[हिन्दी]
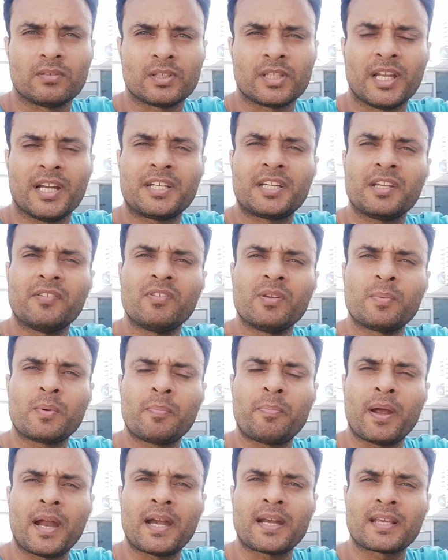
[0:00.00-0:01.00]
ये टीवी पे
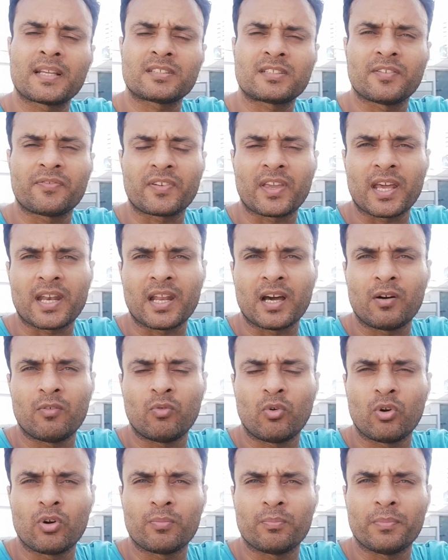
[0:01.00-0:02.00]
बैठ के सिर्फ कहना
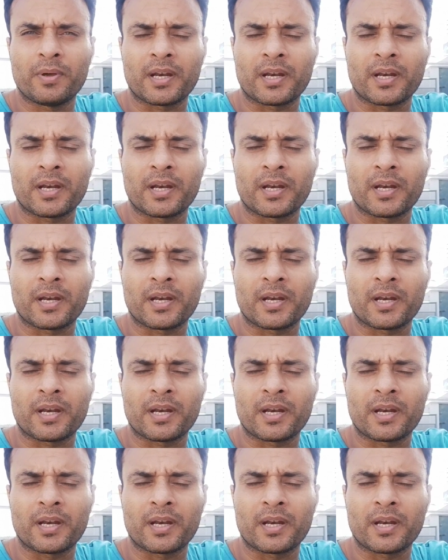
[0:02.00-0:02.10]
वो